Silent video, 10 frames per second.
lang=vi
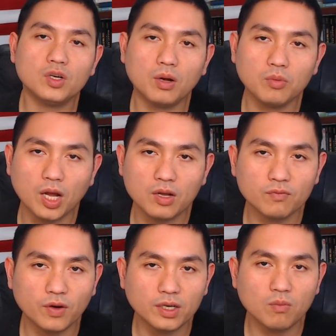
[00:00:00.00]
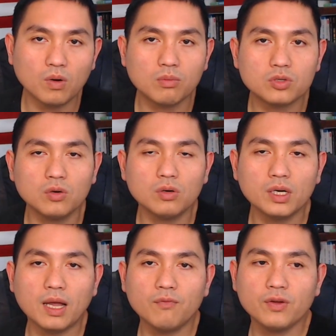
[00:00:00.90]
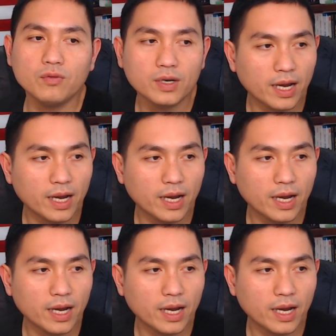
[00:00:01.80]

cần phải thông qua một số cái lá phiếu khác.